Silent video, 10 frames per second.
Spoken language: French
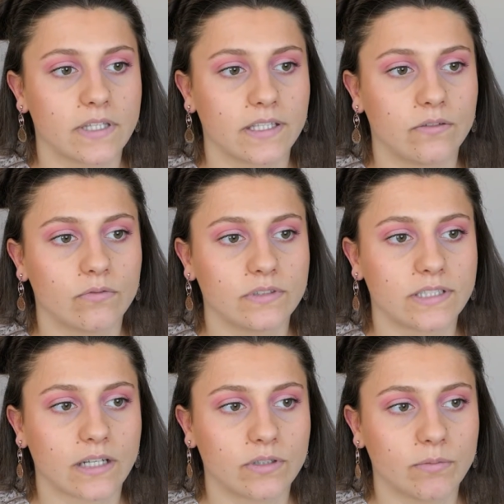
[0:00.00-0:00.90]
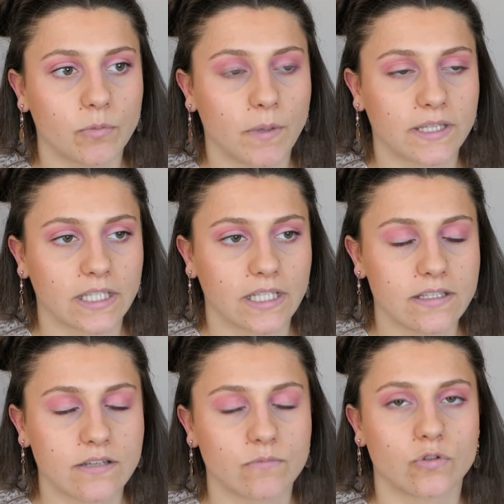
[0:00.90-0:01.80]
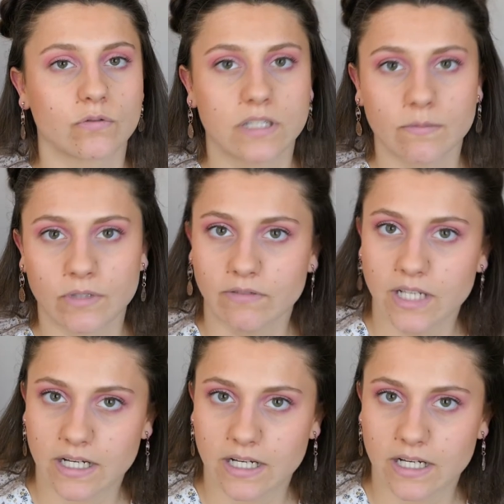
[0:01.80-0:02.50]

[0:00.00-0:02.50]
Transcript: donc c'est un côté plus paternaliste et je me suis dit à mon avis les